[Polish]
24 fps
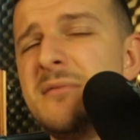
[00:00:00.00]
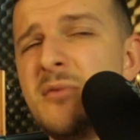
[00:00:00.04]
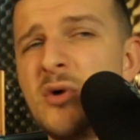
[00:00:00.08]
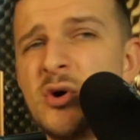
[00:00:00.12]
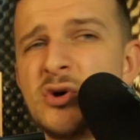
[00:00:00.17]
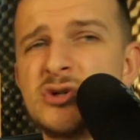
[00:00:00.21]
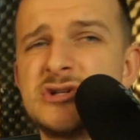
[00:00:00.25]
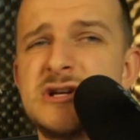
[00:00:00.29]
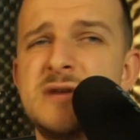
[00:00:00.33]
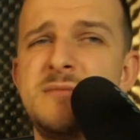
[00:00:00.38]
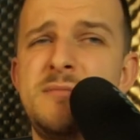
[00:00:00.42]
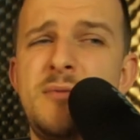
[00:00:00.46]

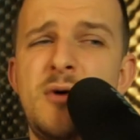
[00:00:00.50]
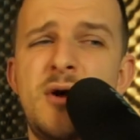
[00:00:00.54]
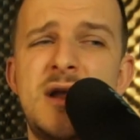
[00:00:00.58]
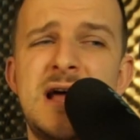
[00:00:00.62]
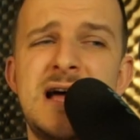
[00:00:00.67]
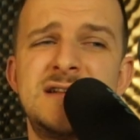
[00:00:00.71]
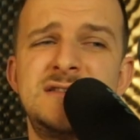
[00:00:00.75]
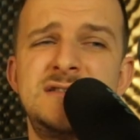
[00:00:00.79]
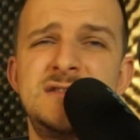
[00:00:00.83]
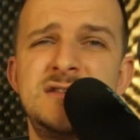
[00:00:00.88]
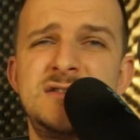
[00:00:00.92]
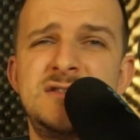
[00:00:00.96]
może
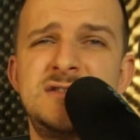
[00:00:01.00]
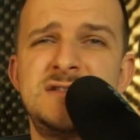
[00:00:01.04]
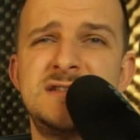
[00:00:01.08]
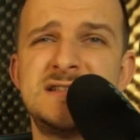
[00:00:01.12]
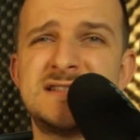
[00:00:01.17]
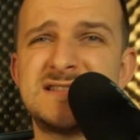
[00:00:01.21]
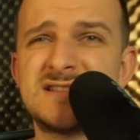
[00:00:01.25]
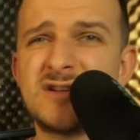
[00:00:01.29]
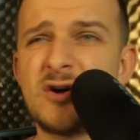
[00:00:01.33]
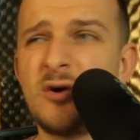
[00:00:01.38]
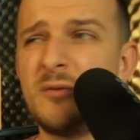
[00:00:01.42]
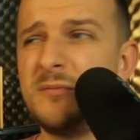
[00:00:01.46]
poradzić,
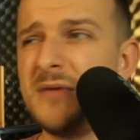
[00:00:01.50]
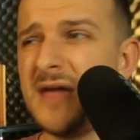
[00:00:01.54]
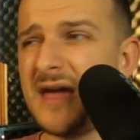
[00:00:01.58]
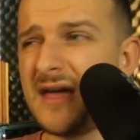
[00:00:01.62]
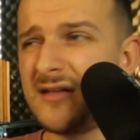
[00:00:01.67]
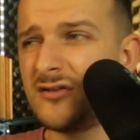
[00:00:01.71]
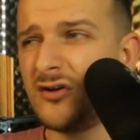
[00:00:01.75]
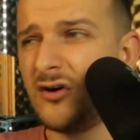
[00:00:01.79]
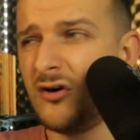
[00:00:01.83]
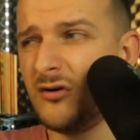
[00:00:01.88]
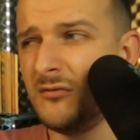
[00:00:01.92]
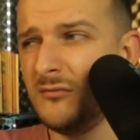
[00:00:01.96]
jest
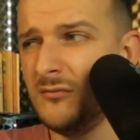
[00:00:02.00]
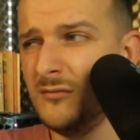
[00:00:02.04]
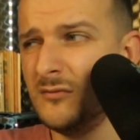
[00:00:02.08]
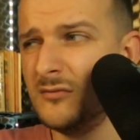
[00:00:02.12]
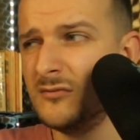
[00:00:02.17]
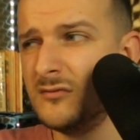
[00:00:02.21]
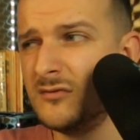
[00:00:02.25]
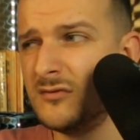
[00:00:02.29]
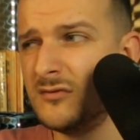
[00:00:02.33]
kobietą,